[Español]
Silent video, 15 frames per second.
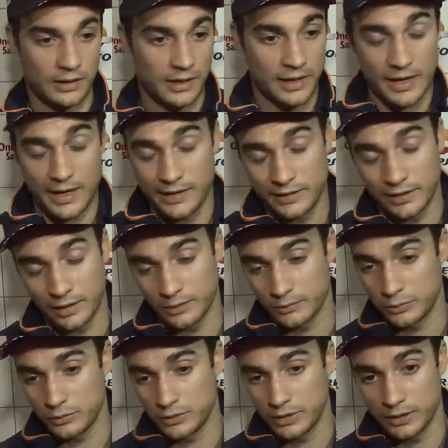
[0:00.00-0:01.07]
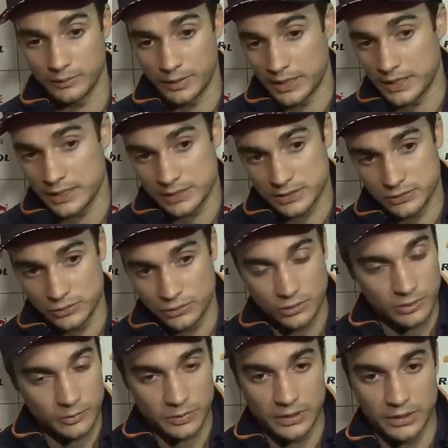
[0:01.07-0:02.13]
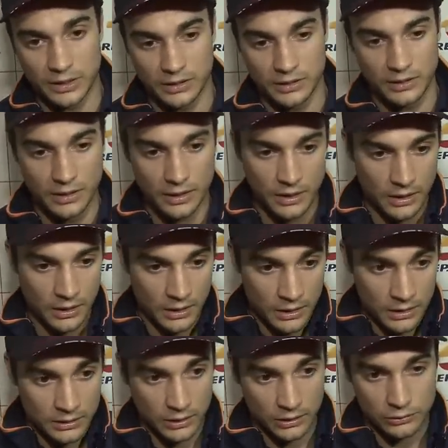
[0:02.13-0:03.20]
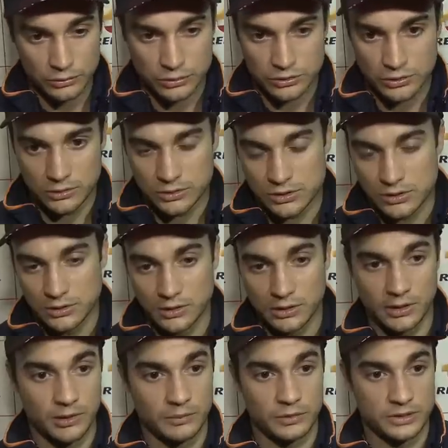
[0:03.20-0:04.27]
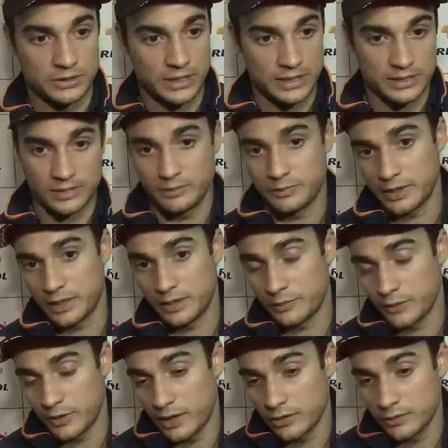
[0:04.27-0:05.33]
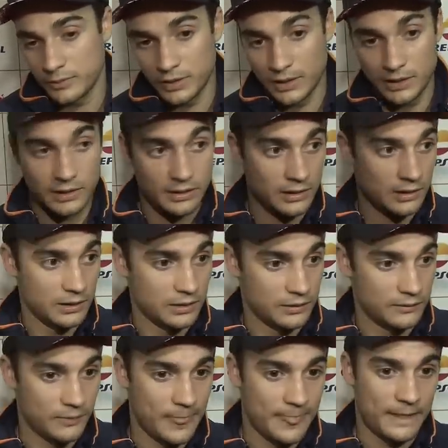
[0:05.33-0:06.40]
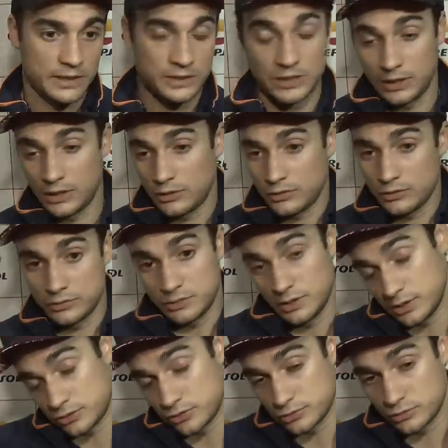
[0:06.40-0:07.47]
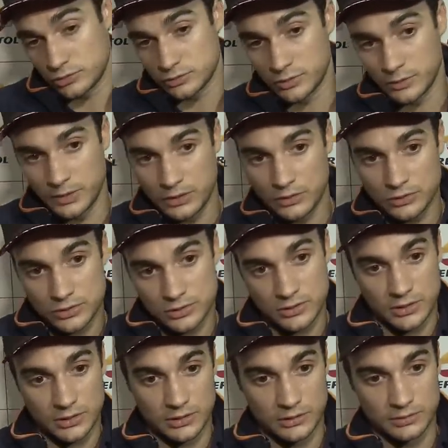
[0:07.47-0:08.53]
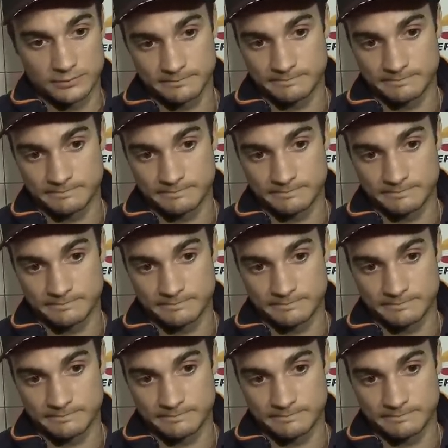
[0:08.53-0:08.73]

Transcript: Arai, de Red Bull, de Pars Europe y de, Custos, eh, por estar siempre apoyándome y, siguiendo en estos duros momentos. Eh,